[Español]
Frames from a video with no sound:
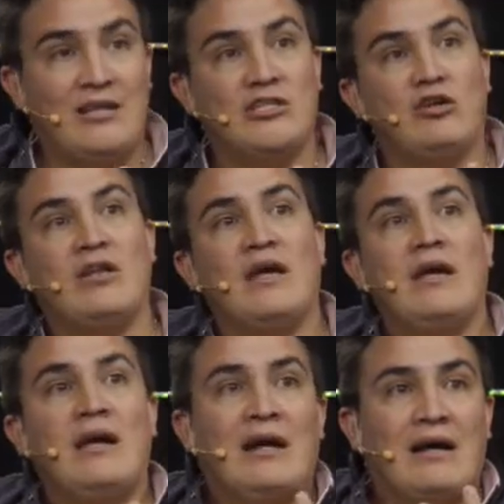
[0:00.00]
sino de,
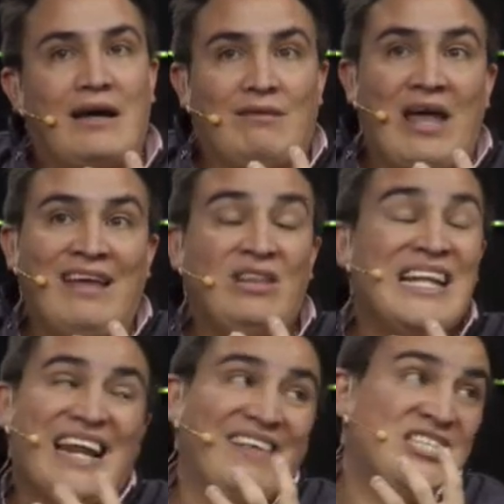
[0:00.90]
de gente
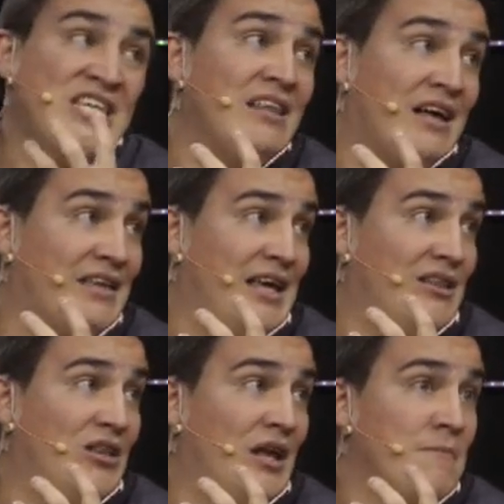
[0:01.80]
enardecida, de
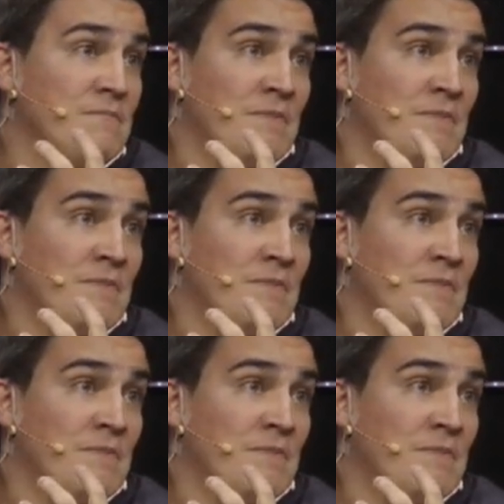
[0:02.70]
gente,